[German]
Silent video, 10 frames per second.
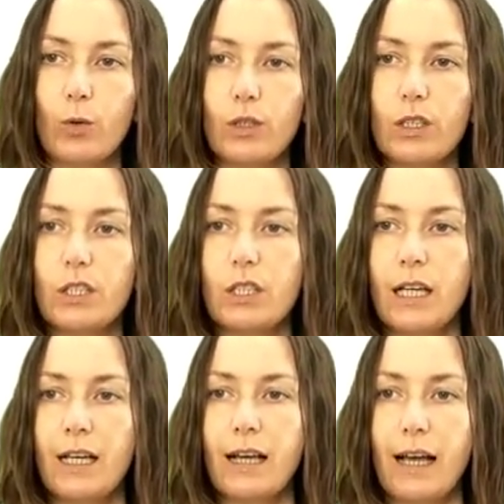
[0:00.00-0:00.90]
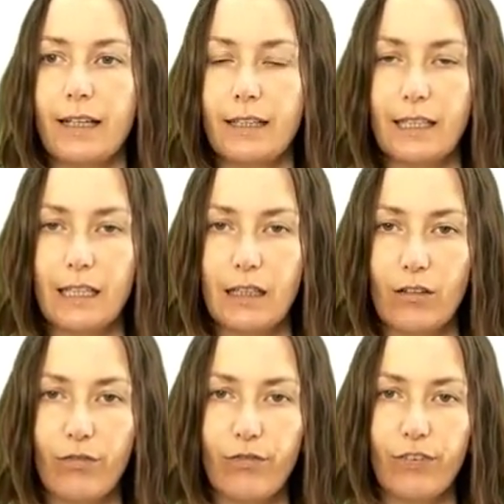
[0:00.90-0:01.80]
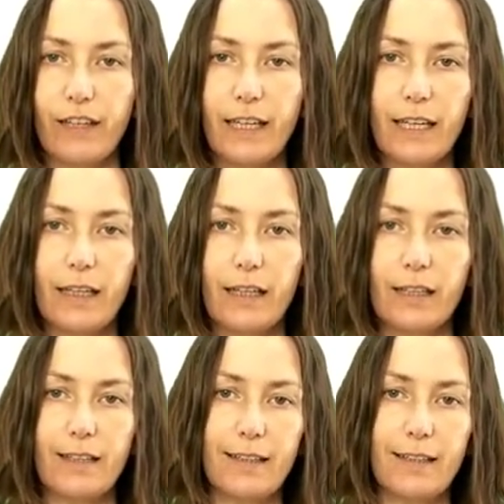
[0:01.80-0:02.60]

und hat hier vier